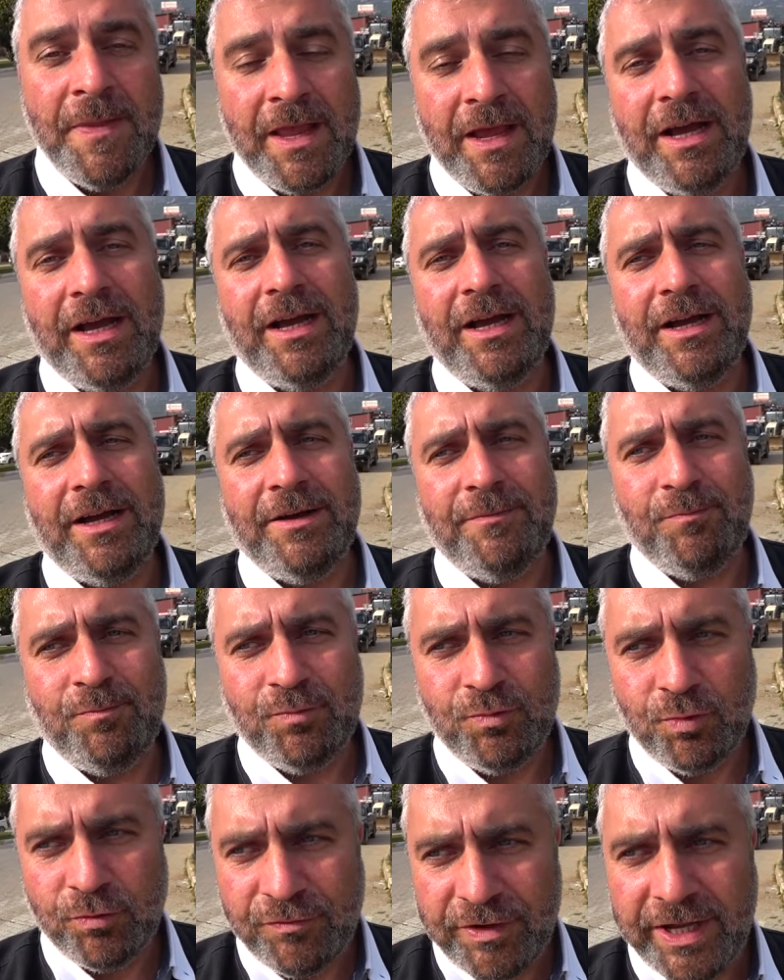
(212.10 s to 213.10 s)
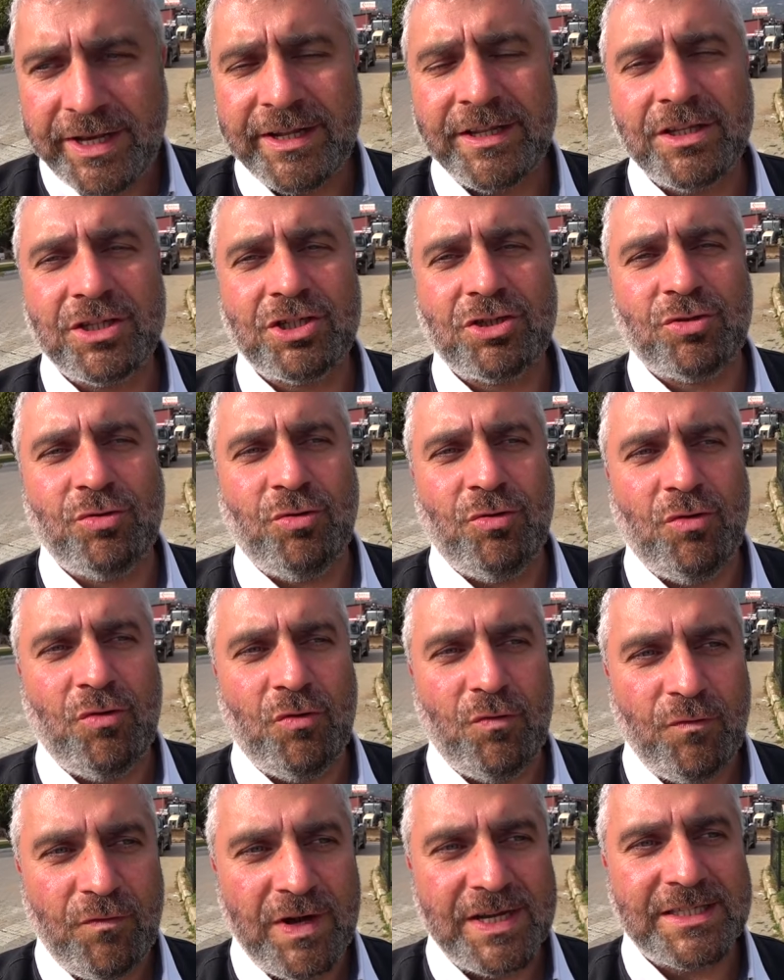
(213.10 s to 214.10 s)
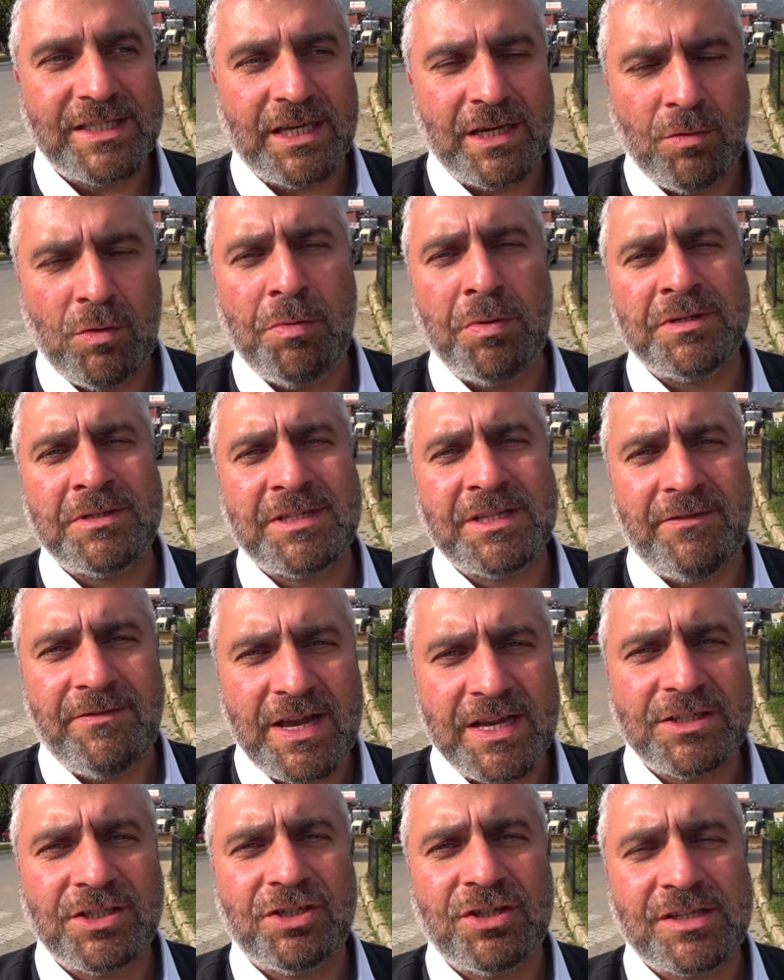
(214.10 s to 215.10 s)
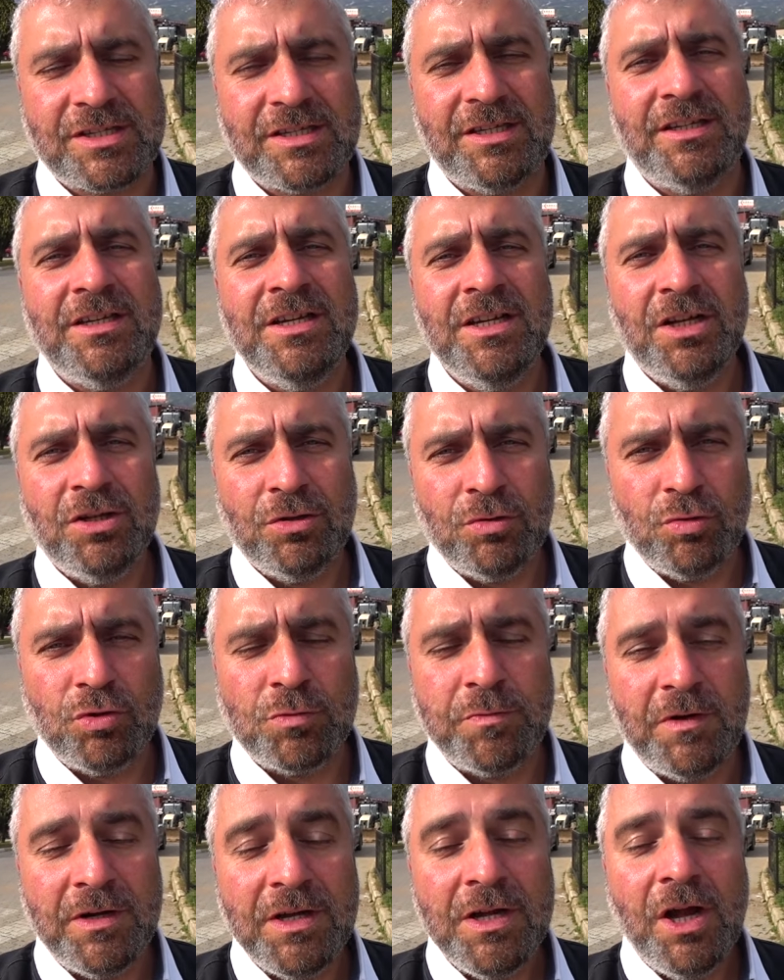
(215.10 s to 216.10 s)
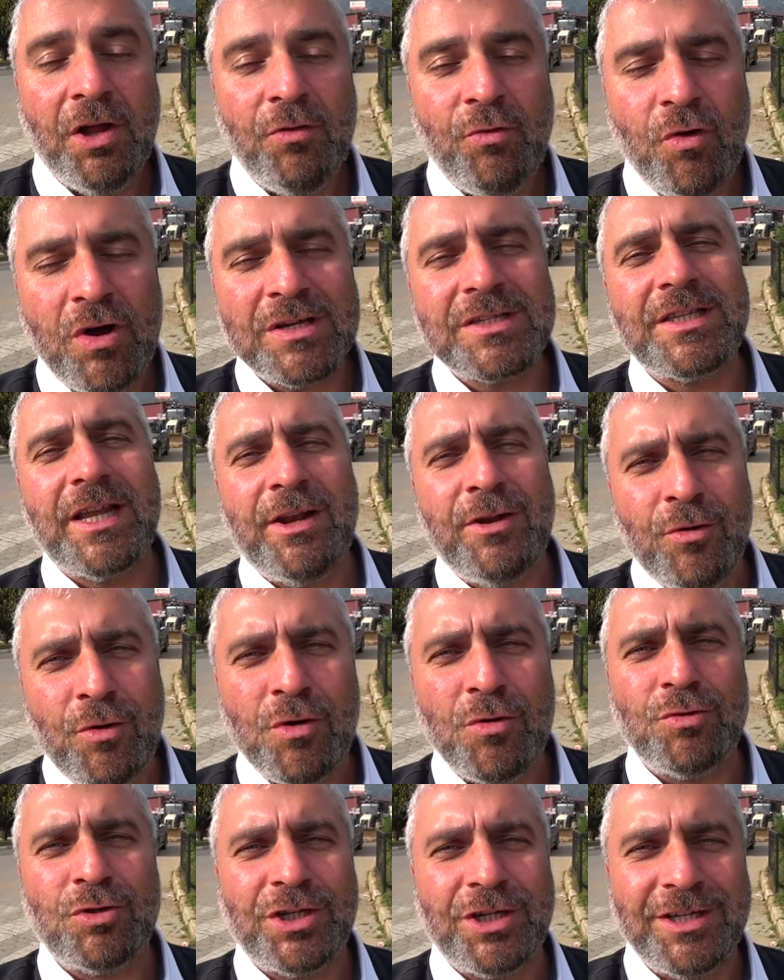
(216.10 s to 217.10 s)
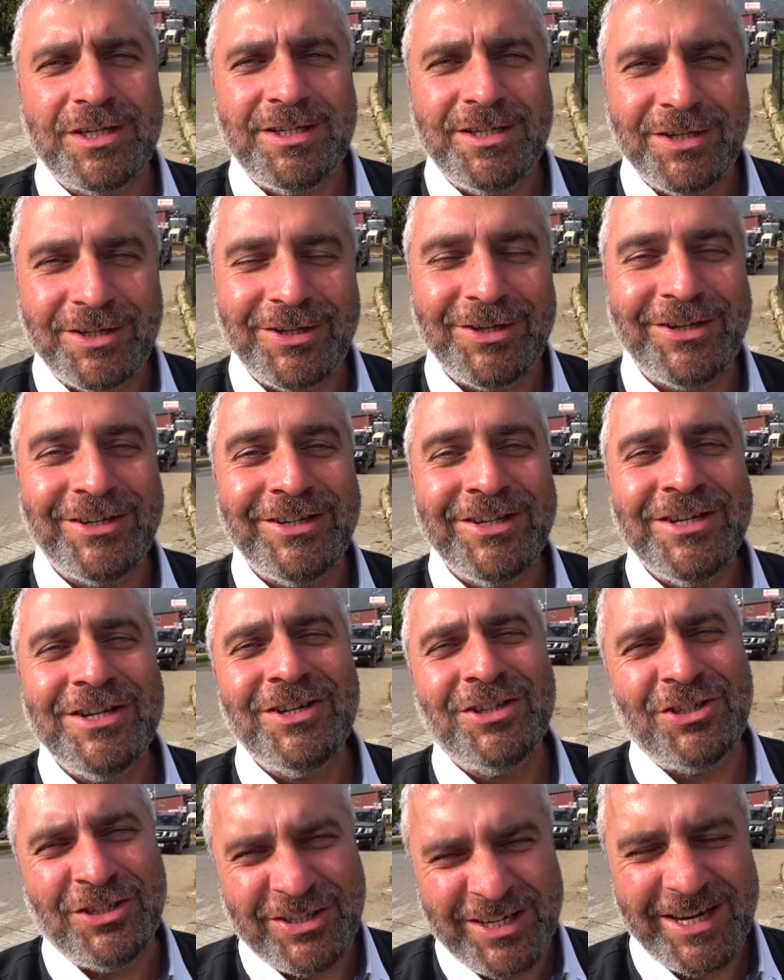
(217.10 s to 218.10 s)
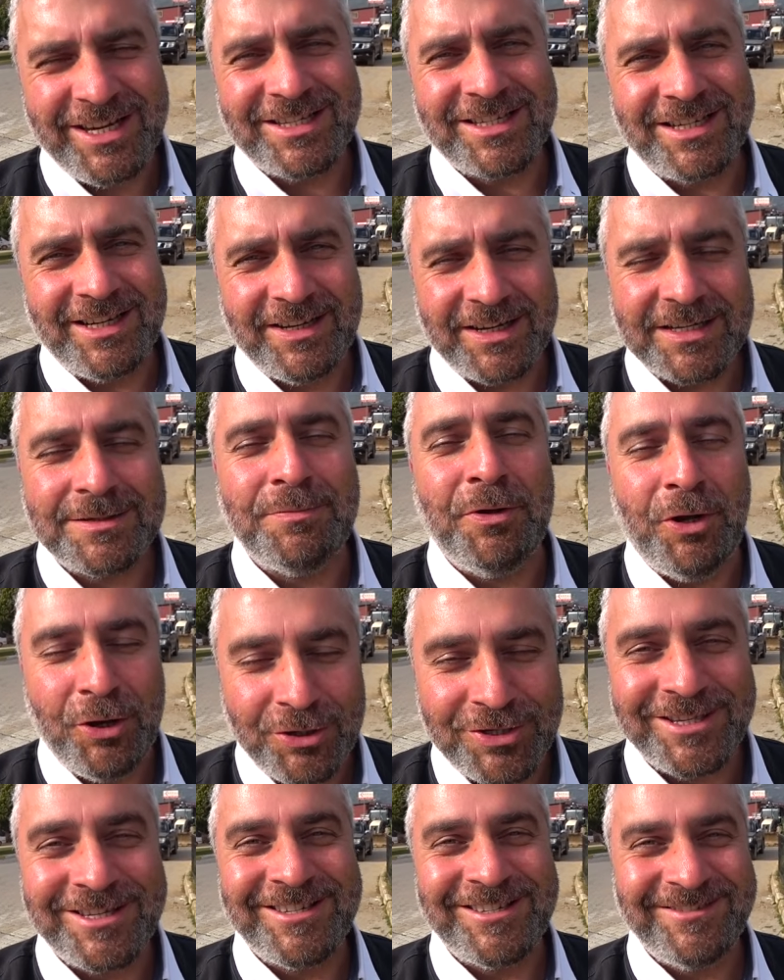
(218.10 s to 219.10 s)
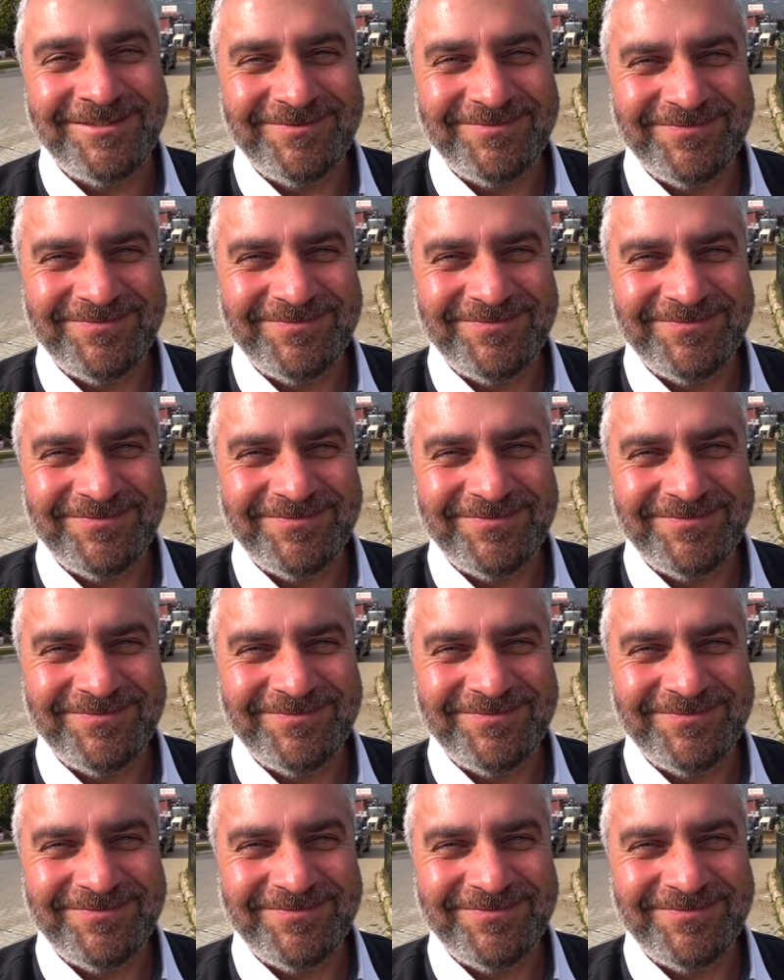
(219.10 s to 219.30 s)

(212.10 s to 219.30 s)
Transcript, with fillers: Э, уверен, что у вас таким образом завяжется дружба. Но остальное уже дело житейское. Разберетесь.